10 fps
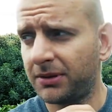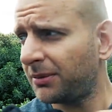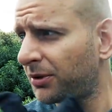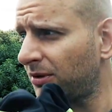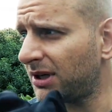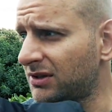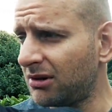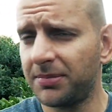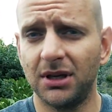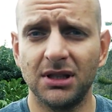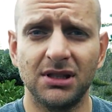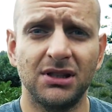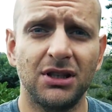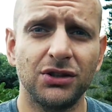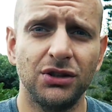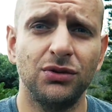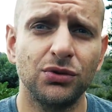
ta pielucha złapie strasznie